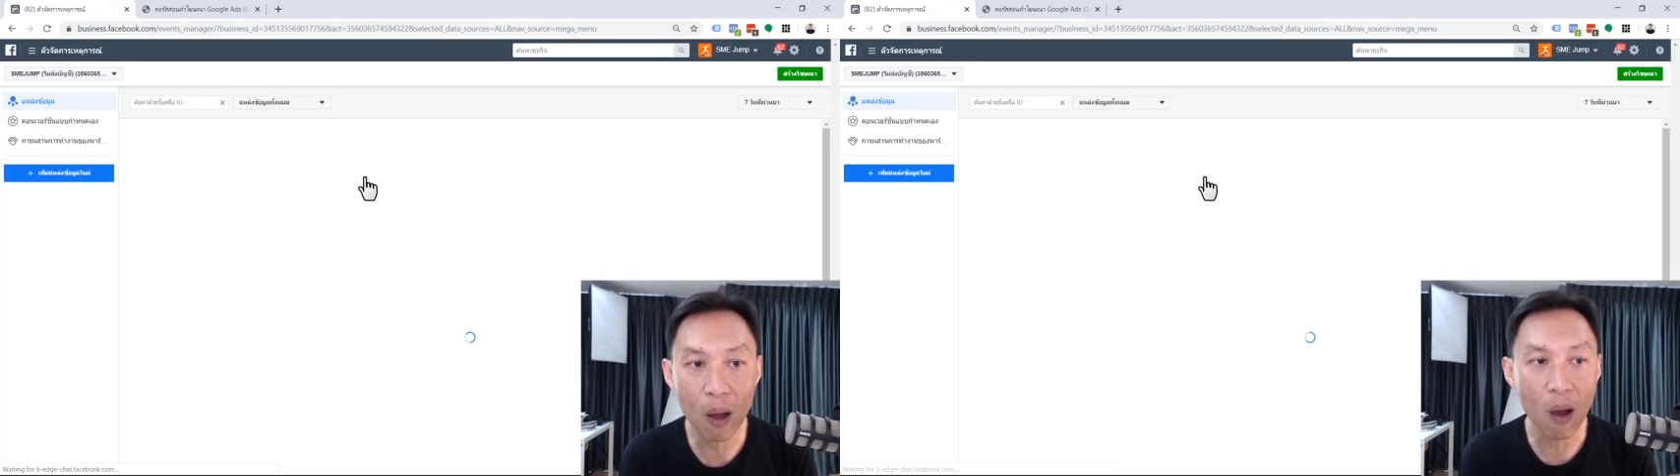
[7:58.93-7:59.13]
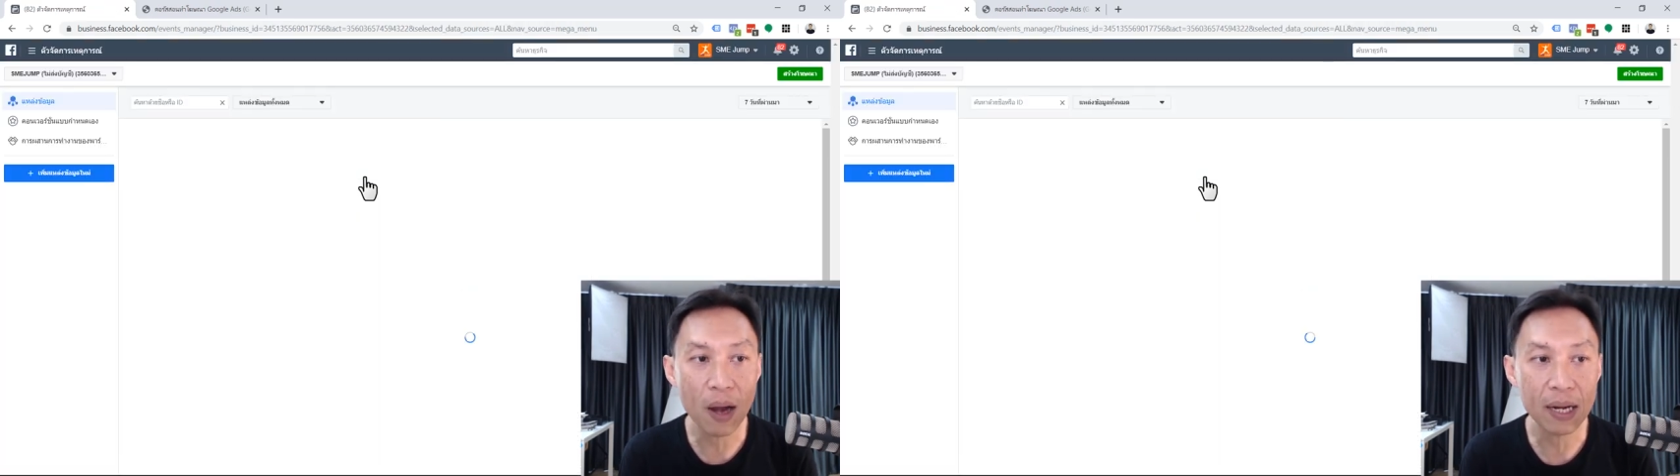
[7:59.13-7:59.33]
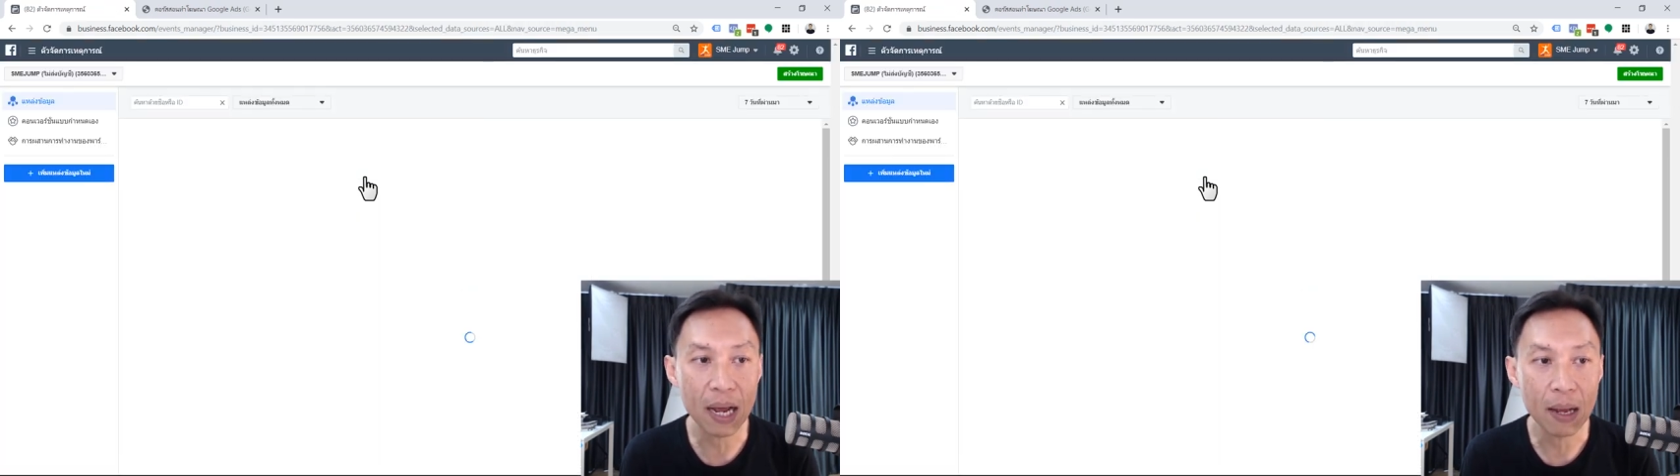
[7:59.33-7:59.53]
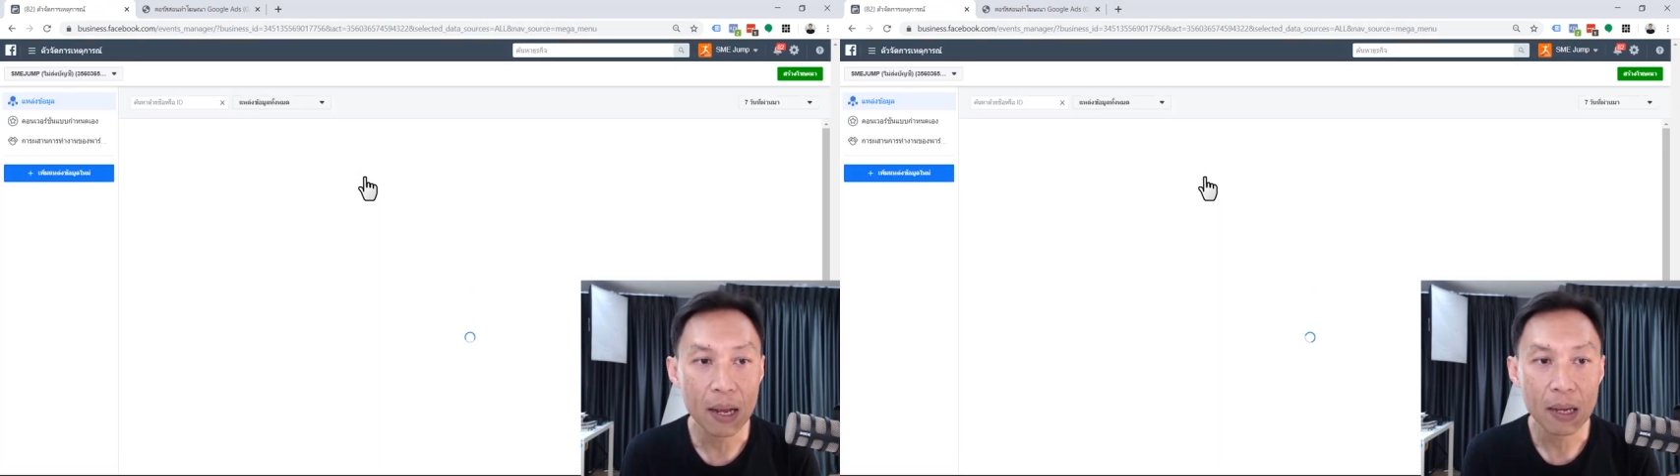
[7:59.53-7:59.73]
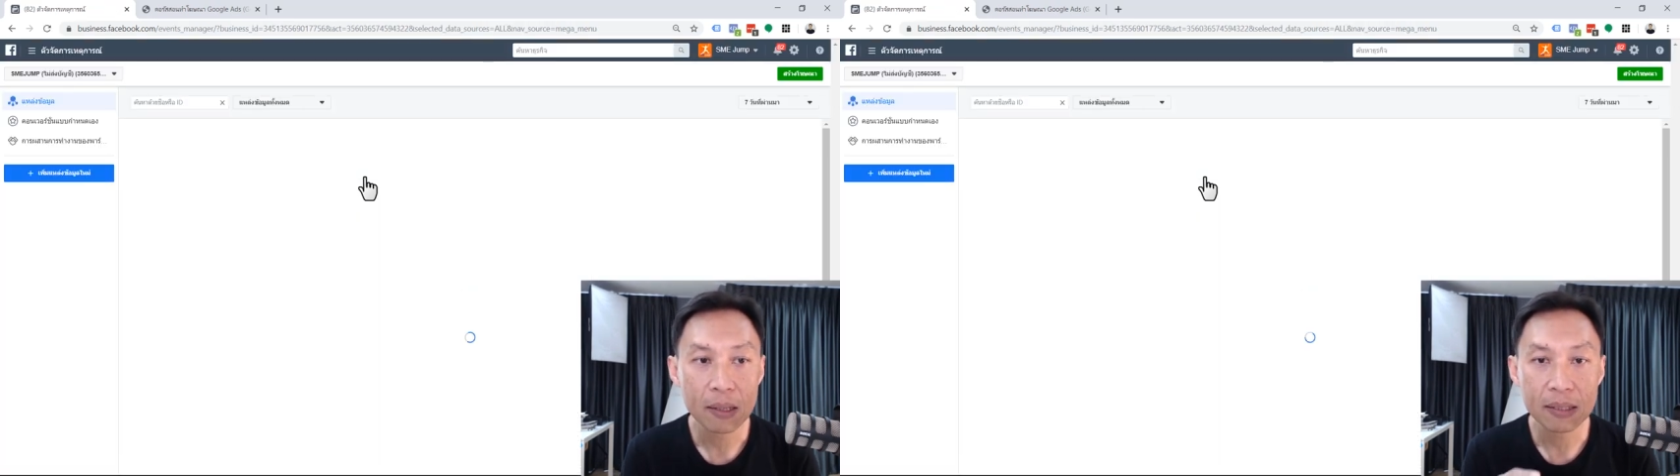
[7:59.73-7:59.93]
ร้อยเนี่ย
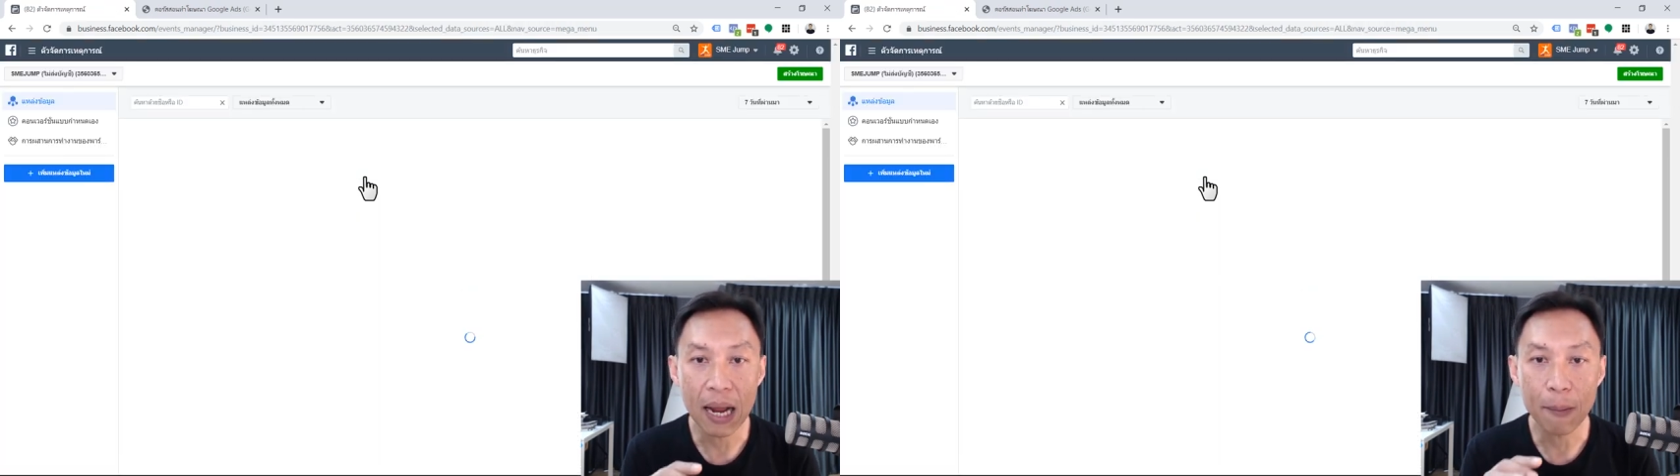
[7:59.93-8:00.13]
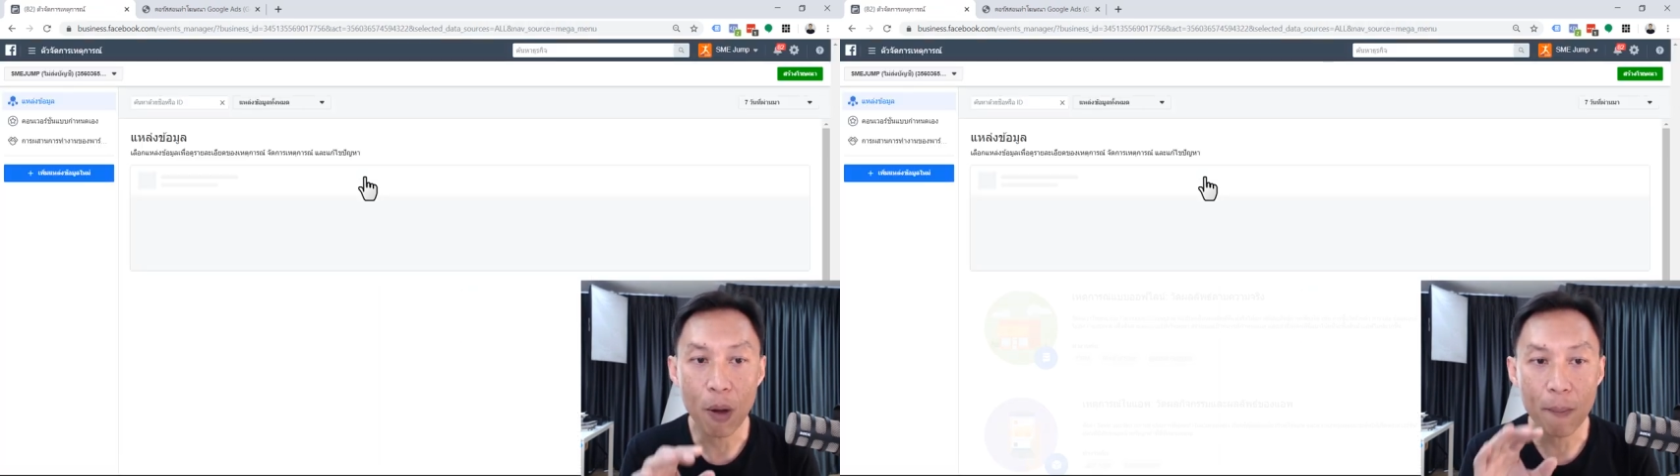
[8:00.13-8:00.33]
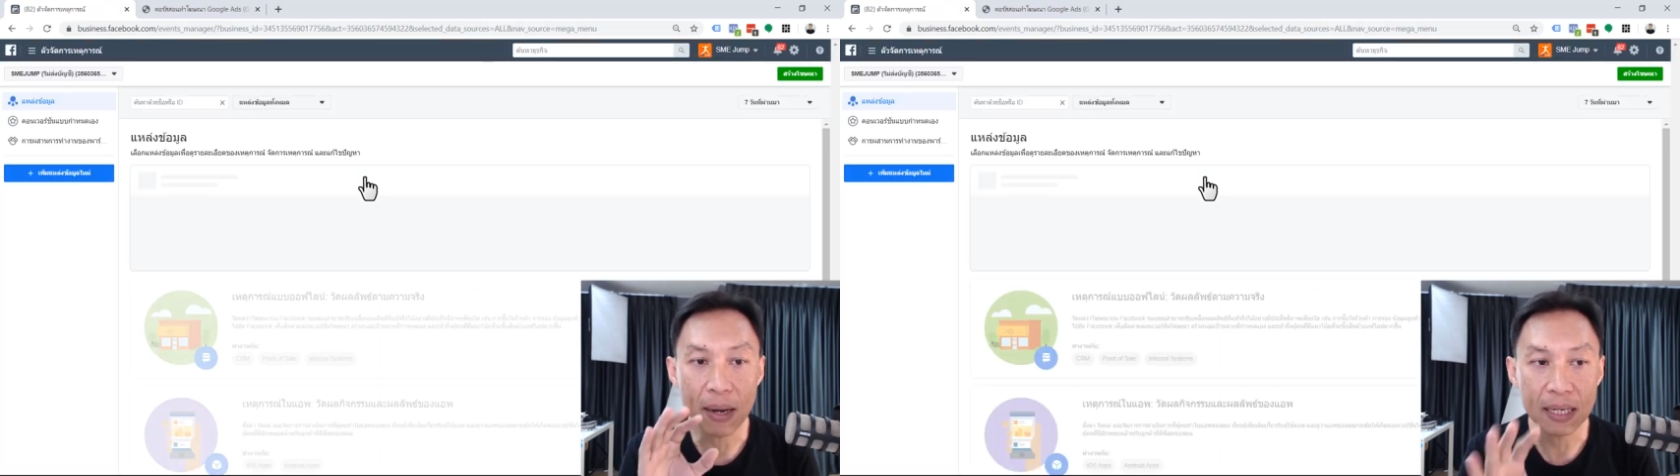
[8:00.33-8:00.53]
ในพอมา